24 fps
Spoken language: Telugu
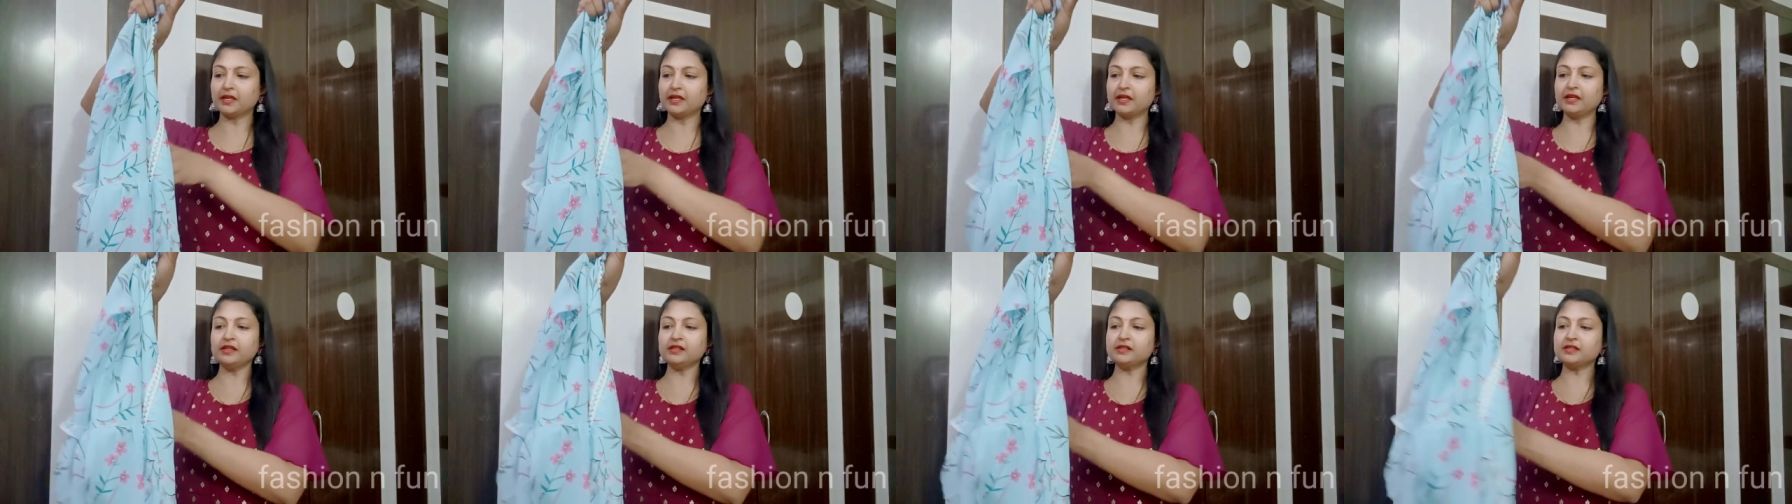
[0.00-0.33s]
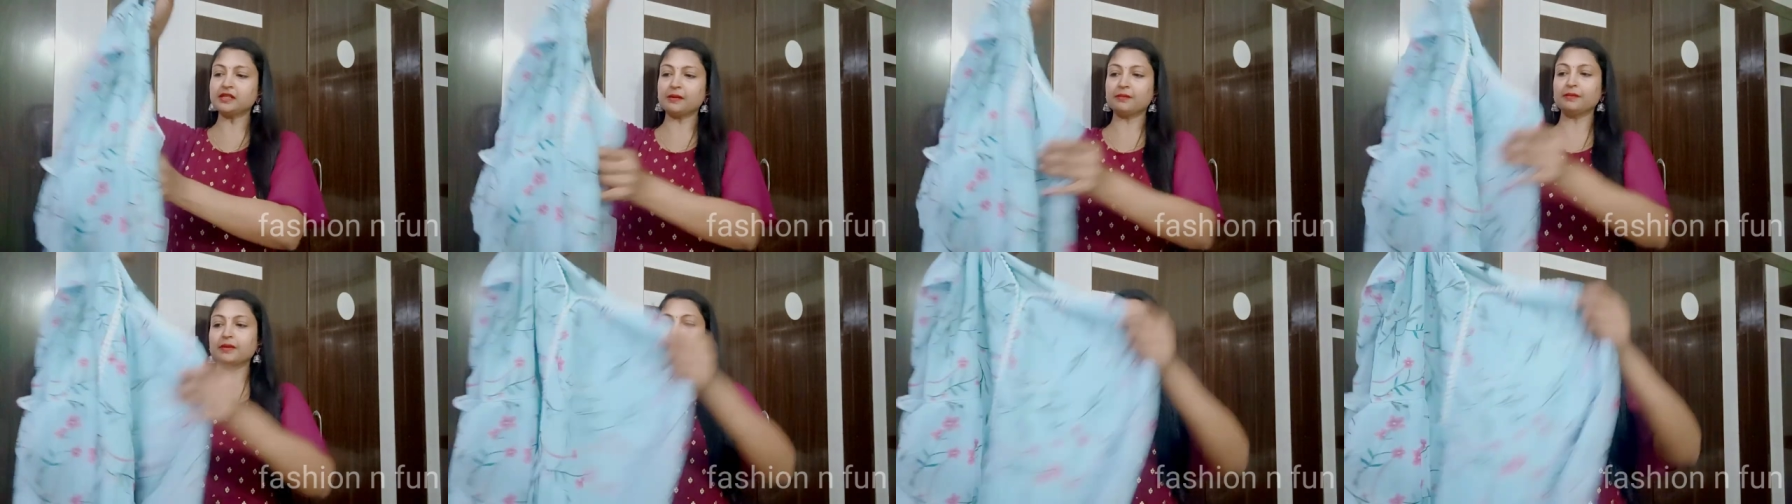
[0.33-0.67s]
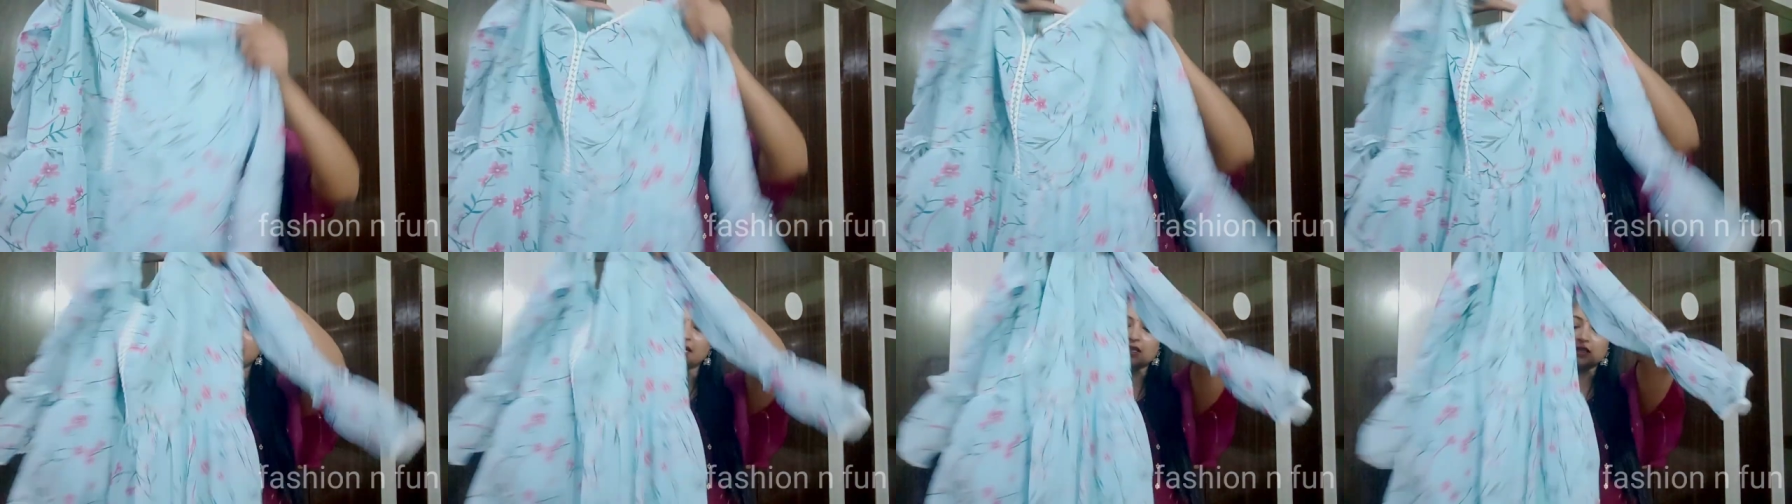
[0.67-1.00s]
సమ్మర్కి
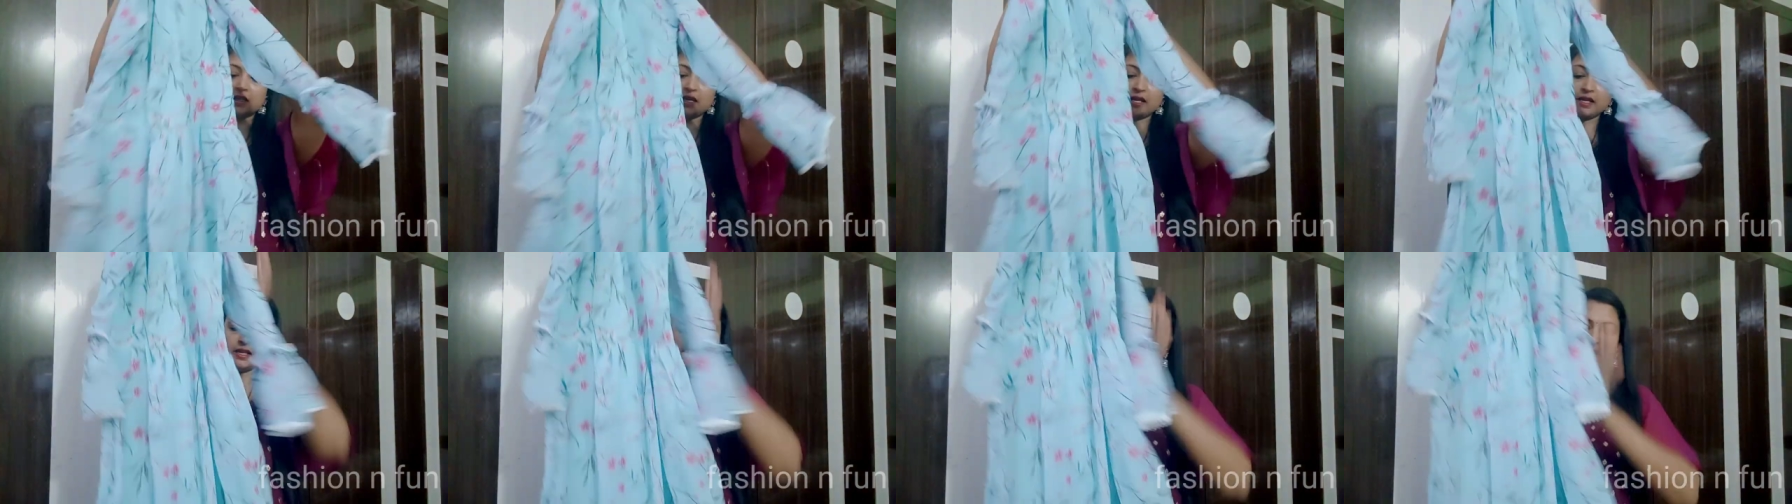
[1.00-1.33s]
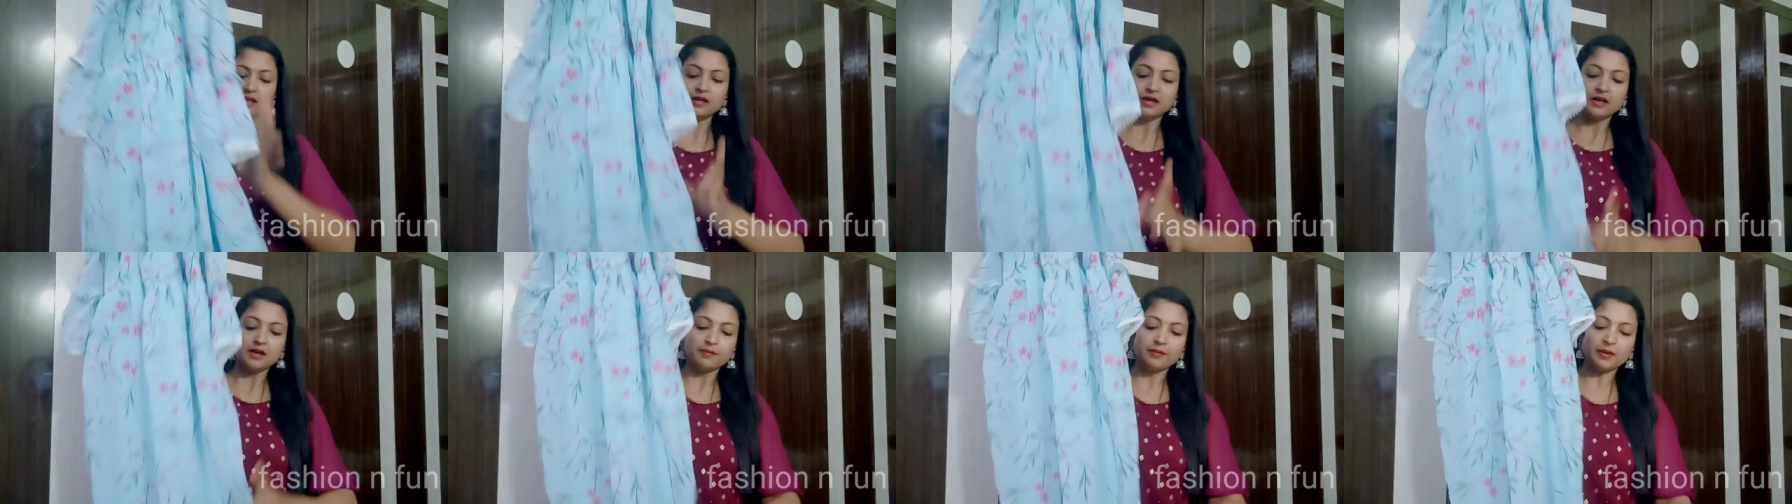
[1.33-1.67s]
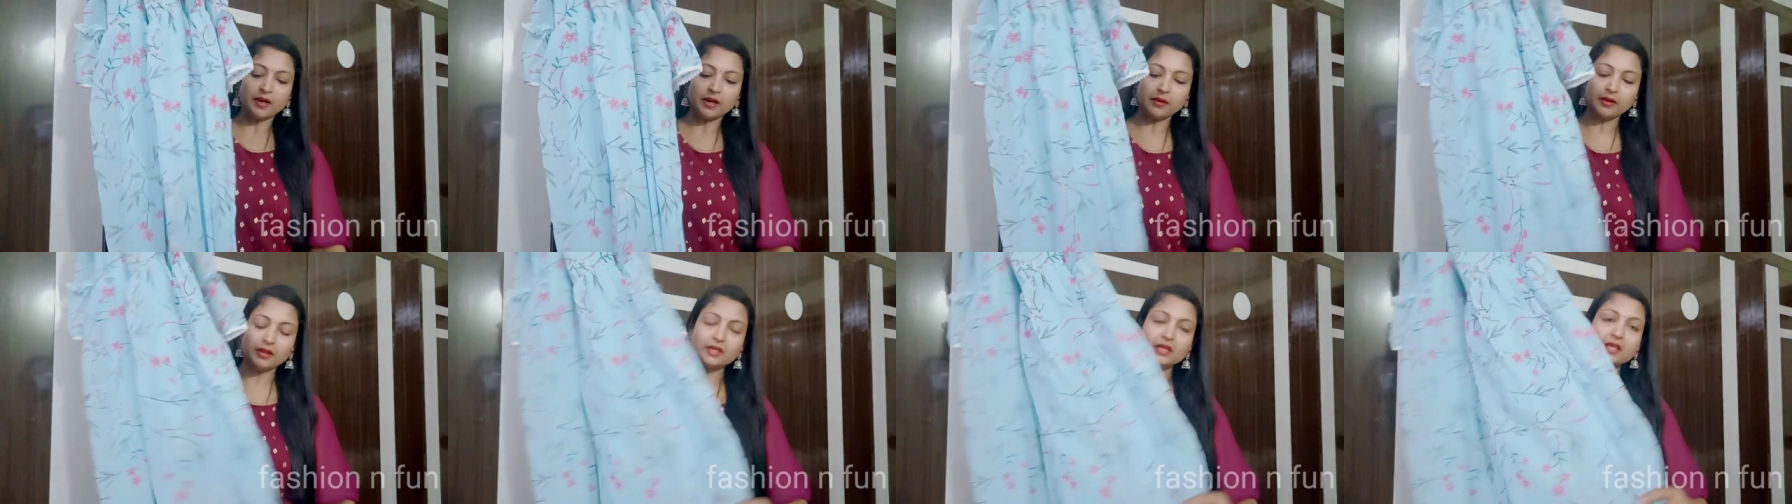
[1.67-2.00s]
కాదు కానీ మనం
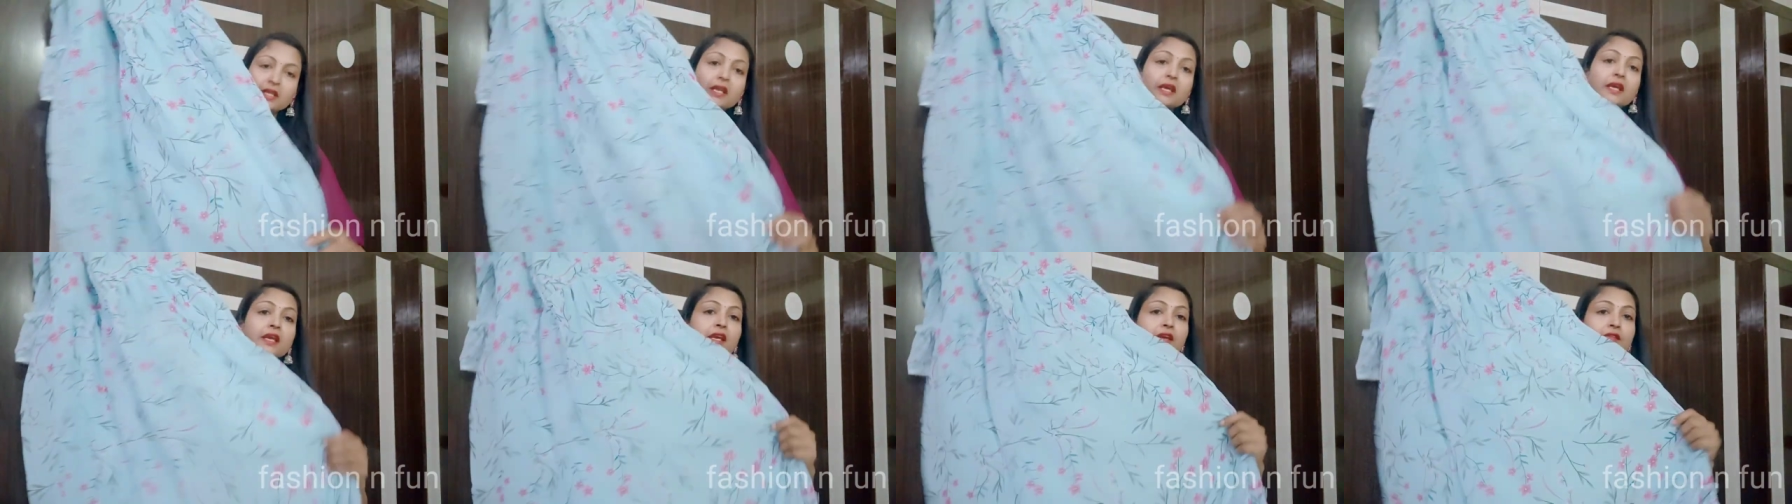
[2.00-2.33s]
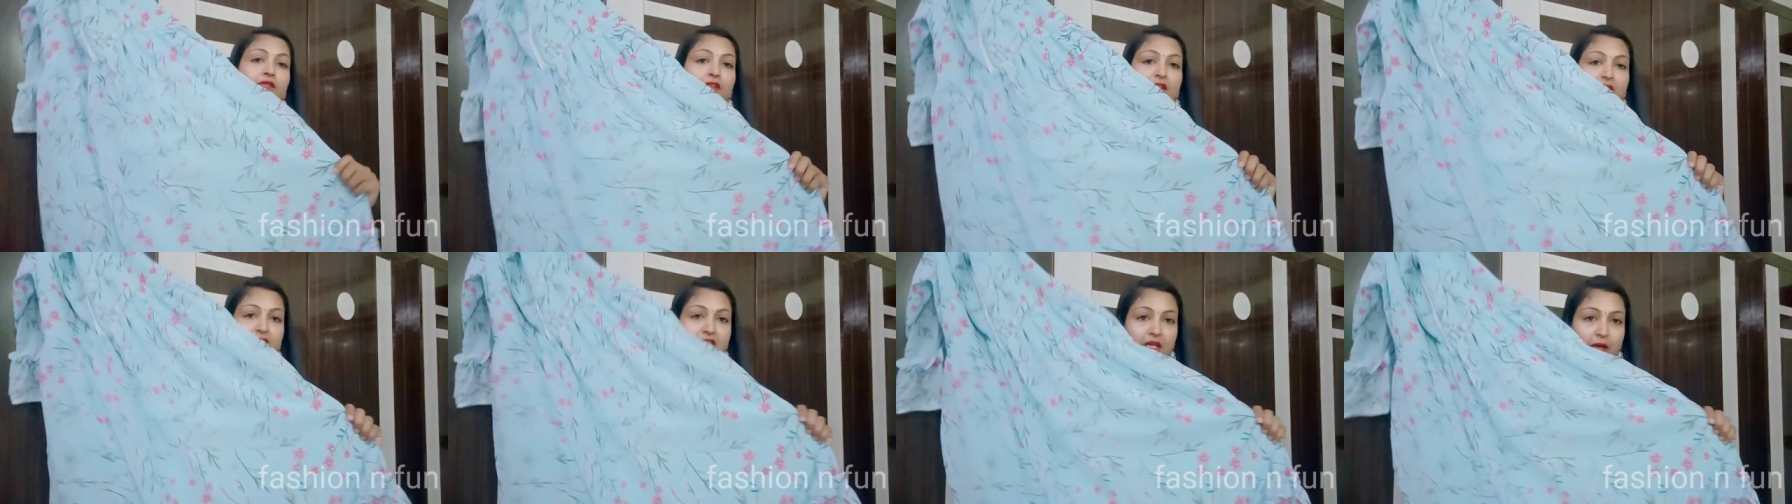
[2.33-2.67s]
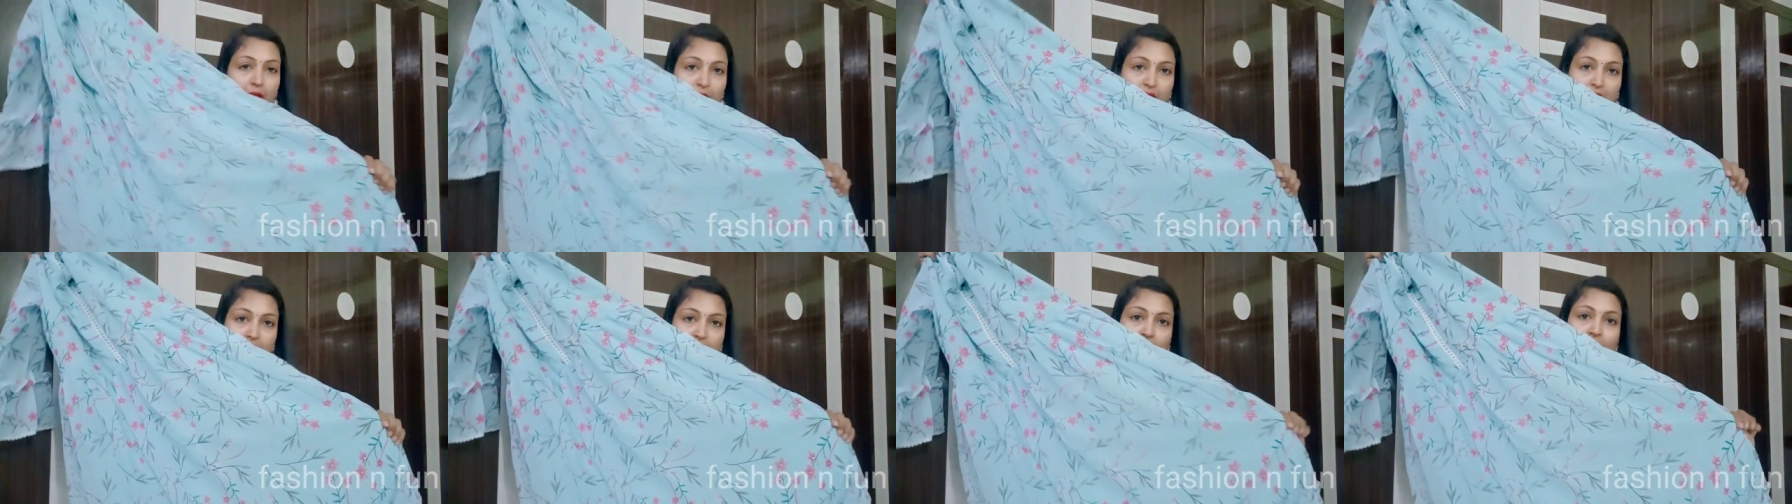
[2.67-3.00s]
ఏదన్నా ఈవినింగ్
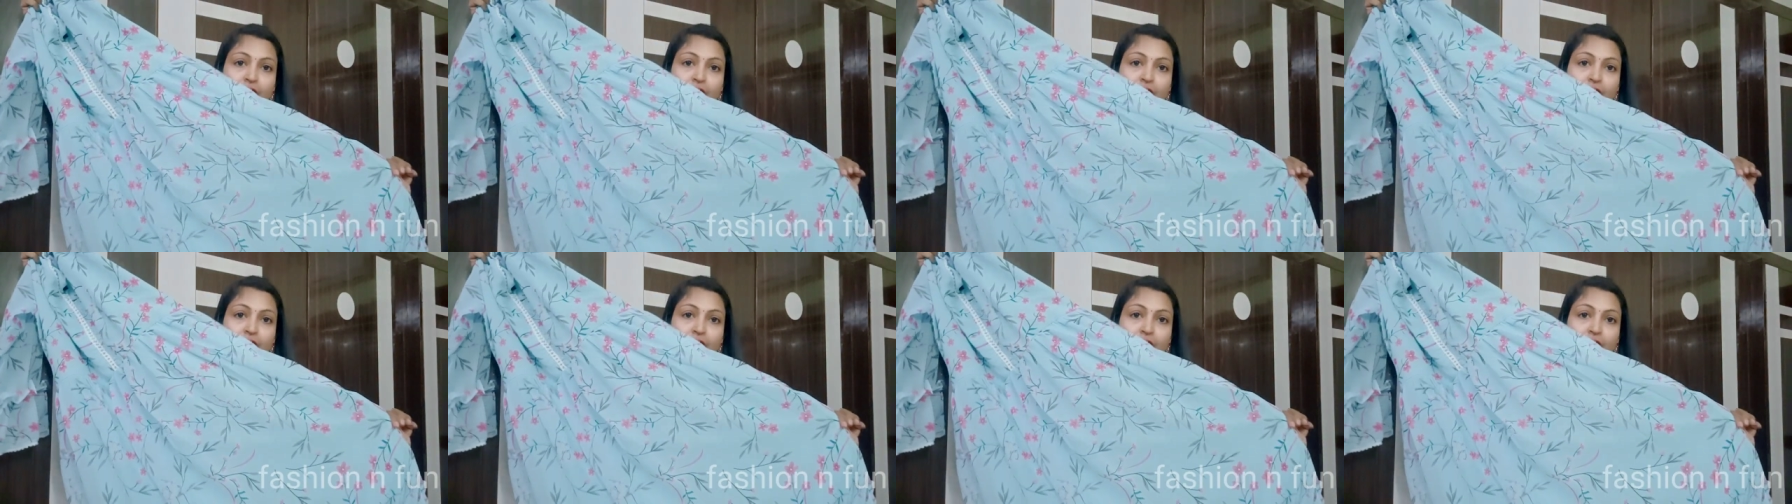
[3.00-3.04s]
సమ్మర్లో